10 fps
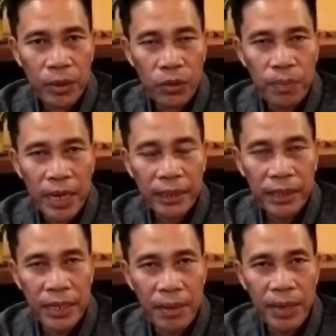berupa
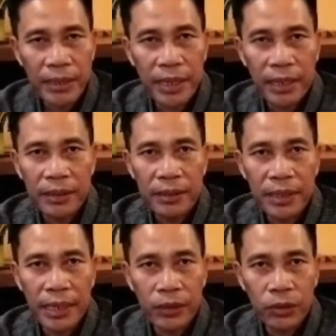tiga bagian
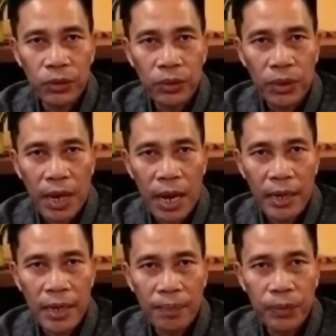yaitu
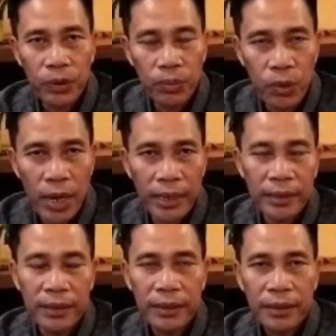ada
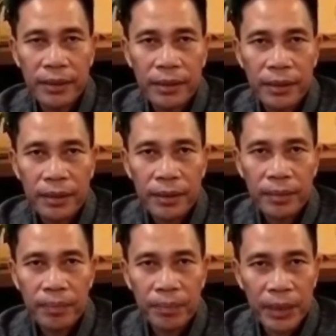penumbuhan,
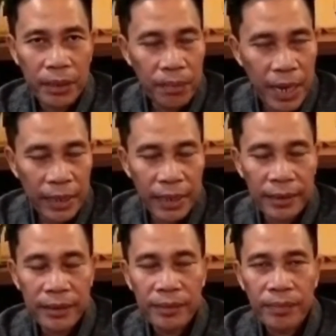pengembangan,